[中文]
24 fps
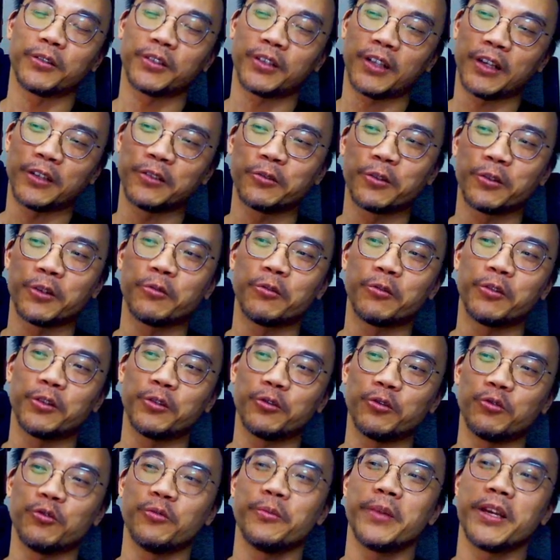他认为我
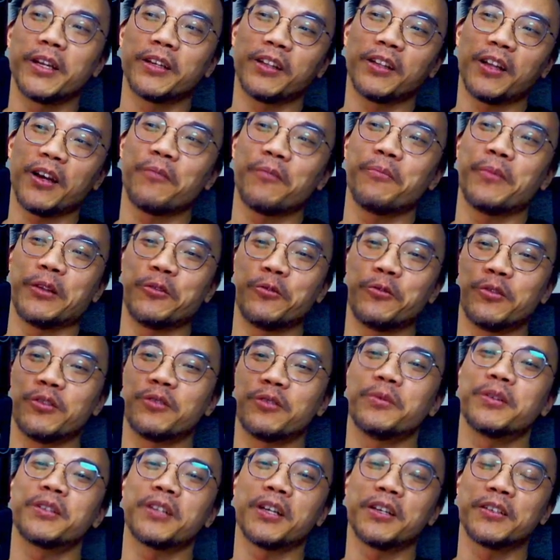污蔑了他的名誉什
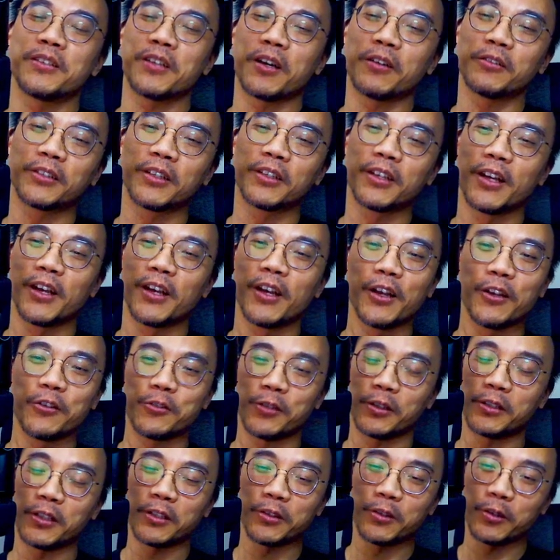么三小的，所以
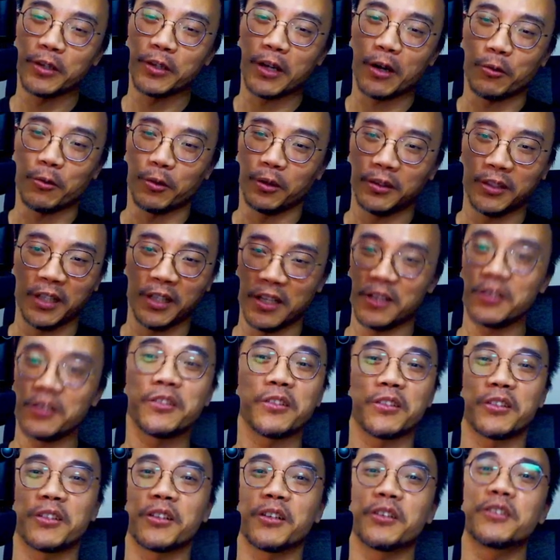他就要我停止
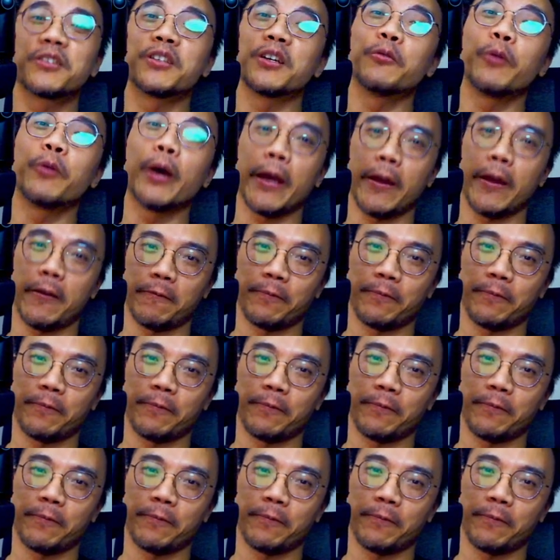这个行为。